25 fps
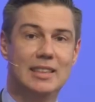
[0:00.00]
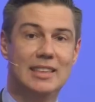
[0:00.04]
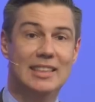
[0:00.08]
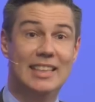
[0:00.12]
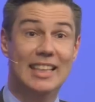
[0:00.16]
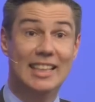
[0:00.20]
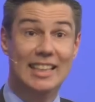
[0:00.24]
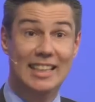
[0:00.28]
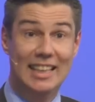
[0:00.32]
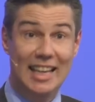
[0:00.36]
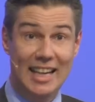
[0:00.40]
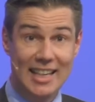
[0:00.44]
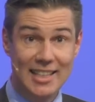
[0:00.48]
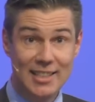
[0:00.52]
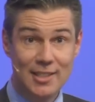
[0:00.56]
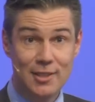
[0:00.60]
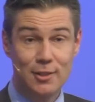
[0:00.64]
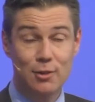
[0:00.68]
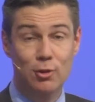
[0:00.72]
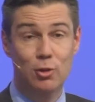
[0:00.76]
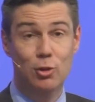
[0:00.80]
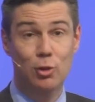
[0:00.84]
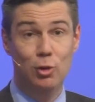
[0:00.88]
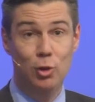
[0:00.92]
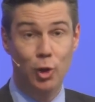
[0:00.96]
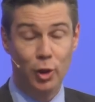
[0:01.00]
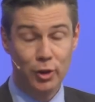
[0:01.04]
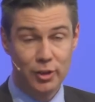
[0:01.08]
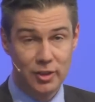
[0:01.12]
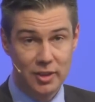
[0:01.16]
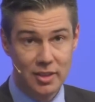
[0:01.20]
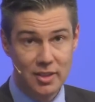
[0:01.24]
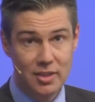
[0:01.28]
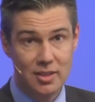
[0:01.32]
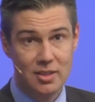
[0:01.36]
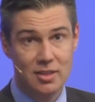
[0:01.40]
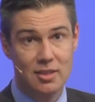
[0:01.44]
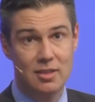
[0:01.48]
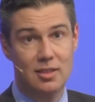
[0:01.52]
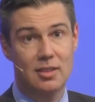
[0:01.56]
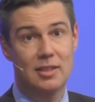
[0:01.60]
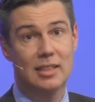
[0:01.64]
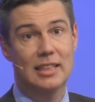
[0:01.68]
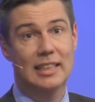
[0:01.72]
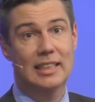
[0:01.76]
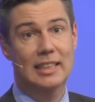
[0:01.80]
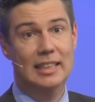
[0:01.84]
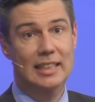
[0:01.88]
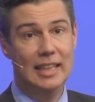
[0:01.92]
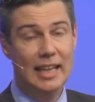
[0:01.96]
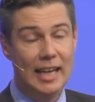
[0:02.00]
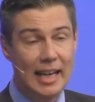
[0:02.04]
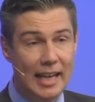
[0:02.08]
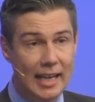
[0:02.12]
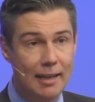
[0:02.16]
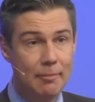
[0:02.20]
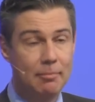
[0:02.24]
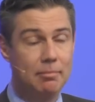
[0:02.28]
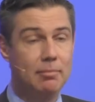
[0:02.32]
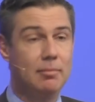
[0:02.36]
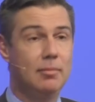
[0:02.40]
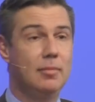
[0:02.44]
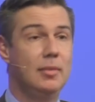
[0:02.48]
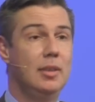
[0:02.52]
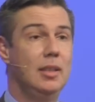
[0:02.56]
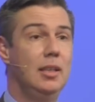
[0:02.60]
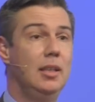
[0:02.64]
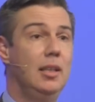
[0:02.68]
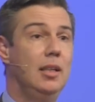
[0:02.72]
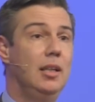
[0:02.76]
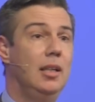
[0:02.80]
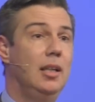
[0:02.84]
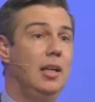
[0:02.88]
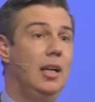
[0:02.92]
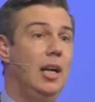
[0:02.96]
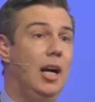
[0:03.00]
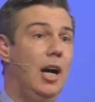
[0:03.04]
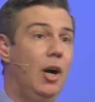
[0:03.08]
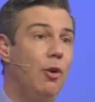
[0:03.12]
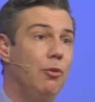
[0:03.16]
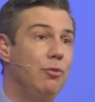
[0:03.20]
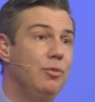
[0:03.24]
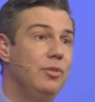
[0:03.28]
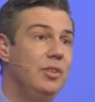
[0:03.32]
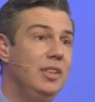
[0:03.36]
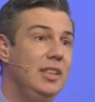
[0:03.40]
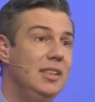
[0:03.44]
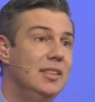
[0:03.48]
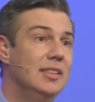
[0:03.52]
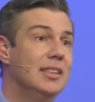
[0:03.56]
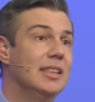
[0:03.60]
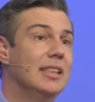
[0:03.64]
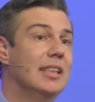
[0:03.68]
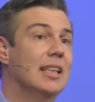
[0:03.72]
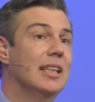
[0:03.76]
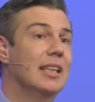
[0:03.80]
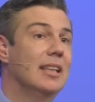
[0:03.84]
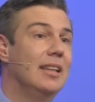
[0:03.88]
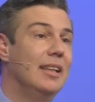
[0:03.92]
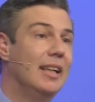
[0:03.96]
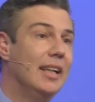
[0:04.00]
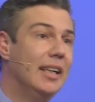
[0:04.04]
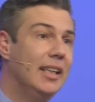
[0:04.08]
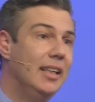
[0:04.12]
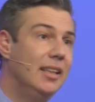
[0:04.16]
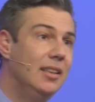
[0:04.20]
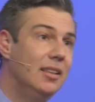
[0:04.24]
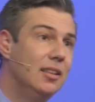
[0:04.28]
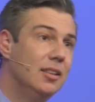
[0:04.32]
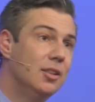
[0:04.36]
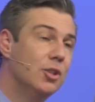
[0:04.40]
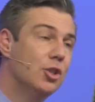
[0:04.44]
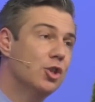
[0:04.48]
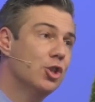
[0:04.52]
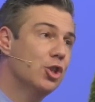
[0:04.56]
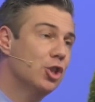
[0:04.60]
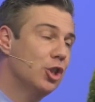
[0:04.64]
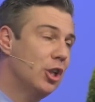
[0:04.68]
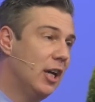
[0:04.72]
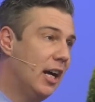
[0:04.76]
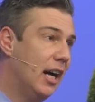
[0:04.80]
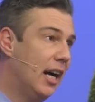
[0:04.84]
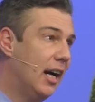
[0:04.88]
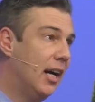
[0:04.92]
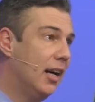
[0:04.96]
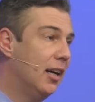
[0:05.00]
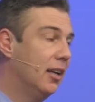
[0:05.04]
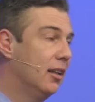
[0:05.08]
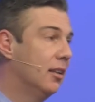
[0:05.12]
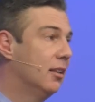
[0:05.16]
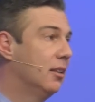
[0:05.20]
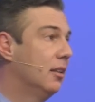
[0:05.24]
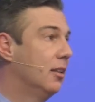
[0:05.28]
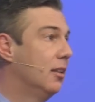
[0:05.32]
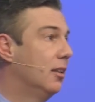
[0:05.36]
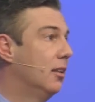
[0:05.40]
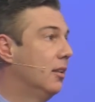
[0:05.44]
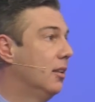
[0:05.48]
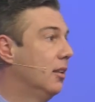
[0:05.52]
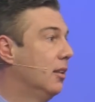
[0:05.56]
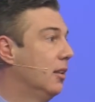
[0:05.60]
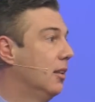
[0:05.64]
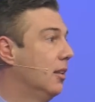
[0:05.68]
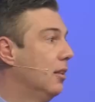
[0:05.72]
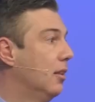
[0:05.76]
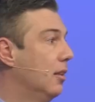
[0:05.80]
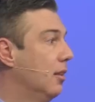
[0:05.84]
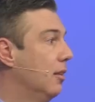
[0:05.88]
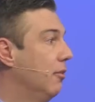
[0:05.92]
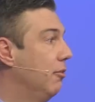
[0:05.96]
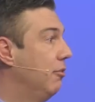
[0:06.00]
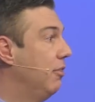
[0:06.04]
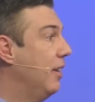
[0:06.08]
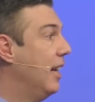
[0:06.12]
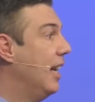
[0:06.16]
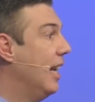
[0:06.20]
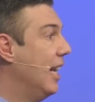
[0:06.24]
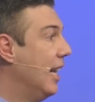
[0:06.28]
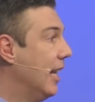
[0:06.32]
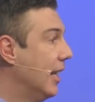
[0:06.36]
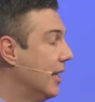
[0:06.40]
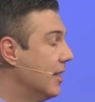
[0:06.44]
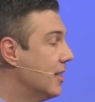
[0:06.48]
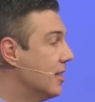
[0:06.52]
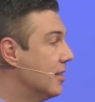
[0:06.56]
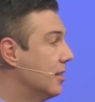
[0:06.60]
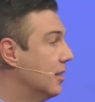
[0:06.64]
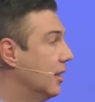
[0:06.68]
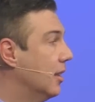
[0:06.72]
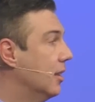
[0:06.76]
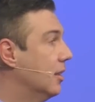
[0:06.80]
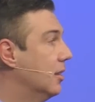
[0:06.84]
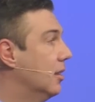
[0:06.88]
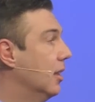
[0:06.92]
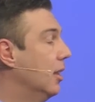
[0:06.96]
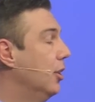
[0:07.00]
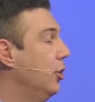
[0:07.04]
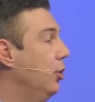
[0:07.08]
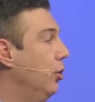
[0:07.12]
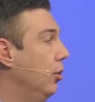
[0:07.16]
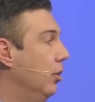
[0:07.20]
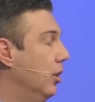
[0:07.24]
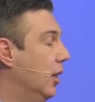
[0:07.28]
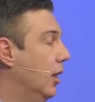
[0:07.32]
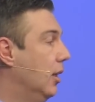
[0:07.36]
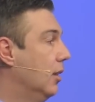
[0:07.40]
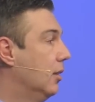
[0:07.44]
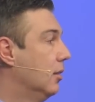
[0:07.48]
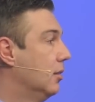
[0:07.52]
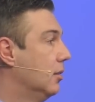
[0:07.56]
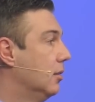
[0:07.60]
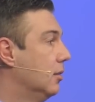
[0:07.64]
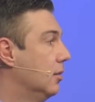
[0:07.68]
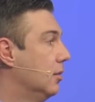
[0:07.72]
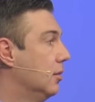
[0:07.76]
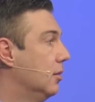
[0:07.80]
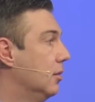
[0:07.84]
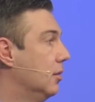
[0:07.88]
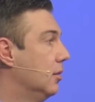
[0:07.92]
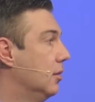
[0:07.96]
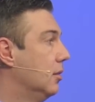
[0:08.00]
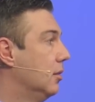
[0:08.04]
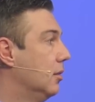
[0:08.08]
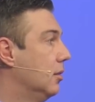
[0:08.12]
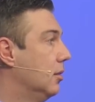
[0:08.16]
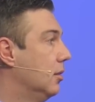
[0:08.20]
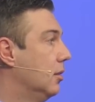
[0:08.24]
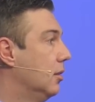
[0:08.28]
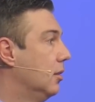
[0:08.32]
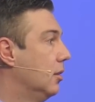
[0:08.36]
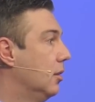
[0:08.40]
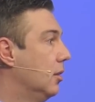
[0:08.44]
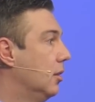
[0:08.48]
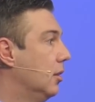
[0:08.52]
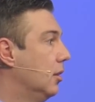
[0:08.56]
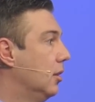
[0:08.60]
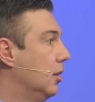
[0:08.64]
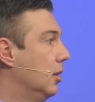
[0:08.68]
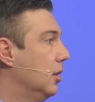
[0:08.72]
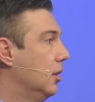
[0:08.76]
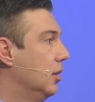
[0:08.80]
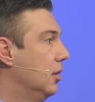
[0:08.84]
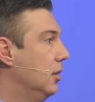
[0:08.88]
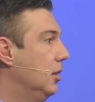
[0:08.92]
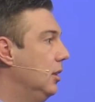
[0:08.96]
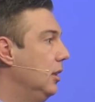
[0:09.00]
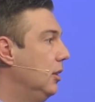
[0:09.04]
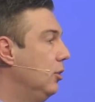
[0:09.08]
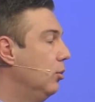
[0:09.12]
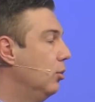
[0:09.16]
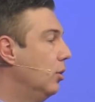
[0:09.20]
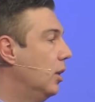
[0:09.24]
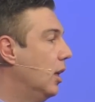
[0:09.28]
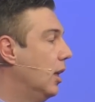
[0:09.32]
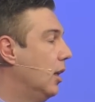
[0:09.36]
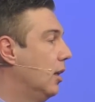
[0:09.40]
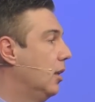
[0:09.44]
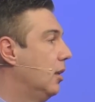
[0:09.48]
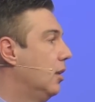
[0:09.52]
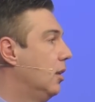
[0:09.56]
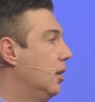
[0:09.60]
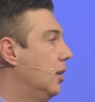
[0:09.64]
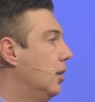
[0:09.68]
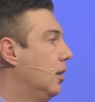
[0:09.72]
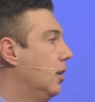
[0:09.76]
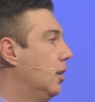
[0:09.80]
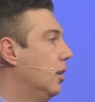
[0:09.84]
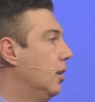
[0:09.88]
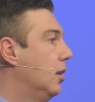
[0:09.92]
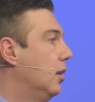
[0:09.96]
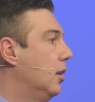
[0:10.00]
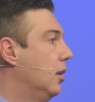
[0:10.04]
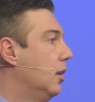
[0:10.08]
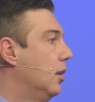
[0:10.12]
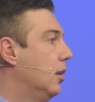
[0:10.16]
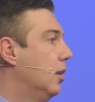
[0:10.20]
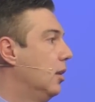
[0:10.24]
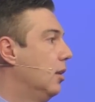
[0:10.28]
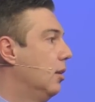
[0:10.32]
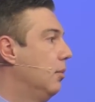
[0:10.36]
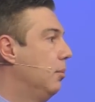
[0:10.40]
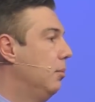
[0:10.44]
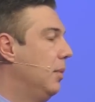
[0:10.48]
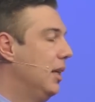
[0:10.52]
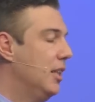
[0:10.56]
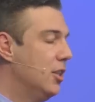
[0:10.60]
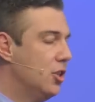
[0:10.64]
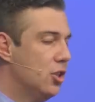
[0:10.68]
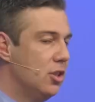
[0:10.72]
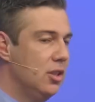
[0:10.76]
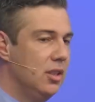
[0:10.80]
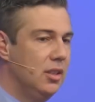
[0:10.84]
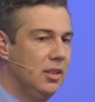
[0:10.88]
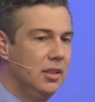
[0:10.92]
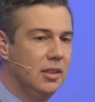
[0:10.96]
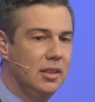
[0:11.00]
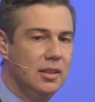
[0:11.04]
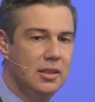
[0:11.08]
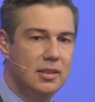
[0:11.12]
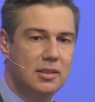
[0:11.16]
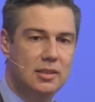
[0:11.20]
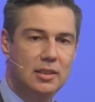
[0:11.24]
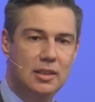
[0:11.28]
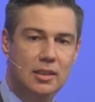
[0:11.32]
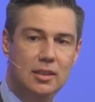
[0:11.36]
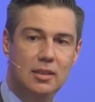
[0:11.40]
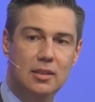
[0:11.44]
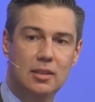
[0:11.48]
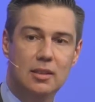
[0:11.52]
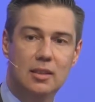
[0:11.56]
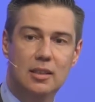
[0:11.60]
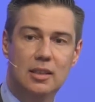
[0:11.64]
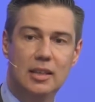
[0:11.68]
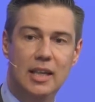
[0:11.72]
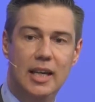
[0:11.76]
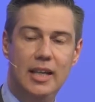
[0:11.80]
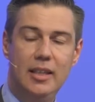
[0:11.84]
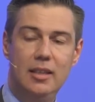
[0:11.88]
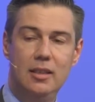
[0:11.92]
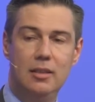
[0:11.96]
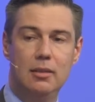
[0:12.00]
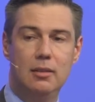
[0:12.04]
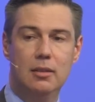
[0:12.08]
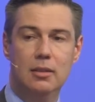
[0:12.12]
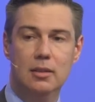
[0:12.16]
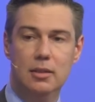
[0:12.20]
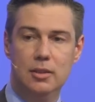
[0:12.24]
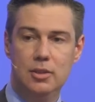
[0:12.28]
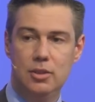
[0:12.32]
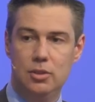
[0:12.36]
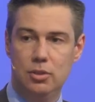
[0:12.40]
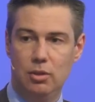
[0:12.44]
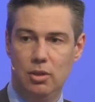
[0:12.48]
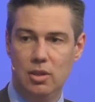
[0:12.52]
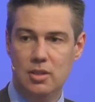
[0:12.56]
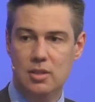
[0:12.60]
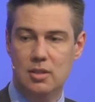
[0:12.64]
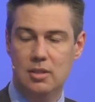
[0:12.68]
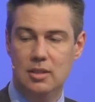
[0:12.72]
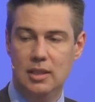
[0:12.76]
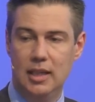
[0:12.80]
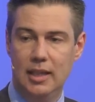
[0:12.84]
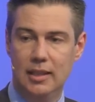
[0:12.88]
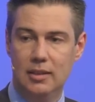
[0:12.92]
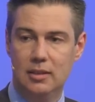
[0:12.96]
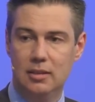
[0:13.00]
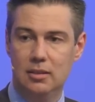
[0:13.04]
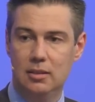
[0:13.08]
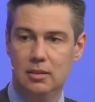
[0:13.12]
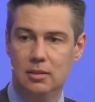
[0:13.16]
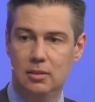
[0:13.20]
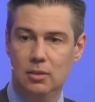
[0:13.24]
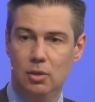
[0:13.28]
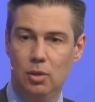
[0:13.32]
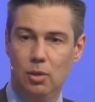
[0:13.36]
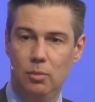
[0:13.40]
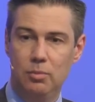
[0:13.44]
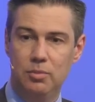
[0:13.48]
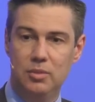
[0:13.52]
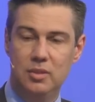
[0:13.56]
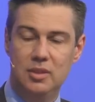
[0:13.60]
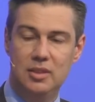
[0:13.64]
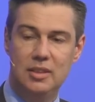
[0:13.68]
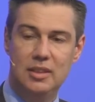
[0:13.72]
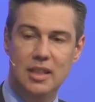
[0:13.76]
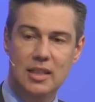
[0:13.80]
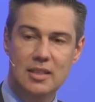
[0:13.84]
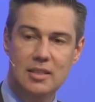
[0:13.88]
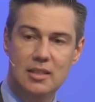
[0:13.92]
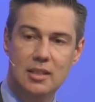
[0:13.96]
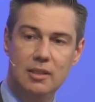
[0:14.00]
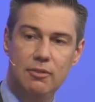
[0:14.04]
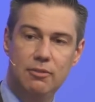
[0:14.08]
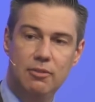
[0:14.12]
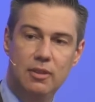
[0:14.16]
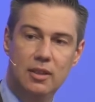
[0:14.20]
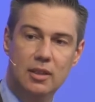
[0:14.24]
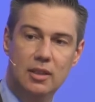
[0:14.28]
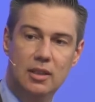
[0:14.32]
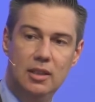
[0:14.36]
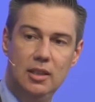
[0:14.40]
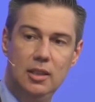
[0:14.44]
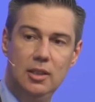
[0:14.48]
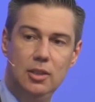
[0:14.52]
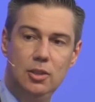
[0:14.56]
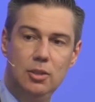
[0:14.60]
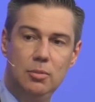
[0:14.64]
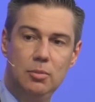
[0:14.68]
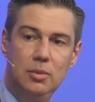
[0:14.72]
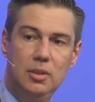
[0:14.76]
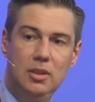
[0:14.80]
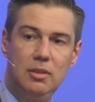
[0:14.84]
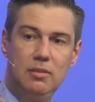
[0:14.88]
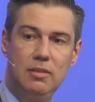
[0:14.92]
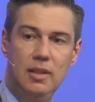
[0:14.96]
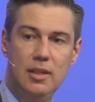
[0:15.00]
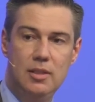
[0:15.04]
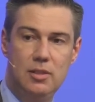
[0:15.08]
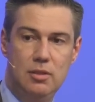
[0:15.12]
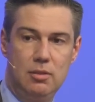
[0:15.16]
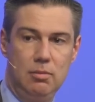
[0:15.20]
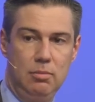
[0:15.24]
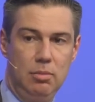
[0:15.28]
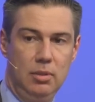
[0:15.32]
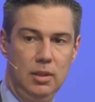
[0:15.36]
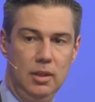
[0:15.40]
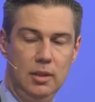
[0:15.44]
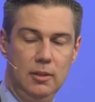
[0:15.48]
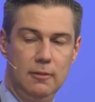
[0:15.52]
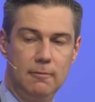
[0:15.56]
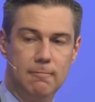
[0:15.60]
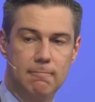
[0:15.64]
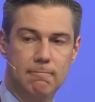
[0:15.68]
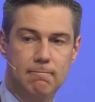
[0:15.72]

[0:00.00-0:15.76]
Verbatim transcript: Der Geist Gottes kam auf diese kleine Schar verängstigter Jünger, die nur menschlich gesehen keine Ressourcen hatten, um das Evangelium in die Welt zu bringen.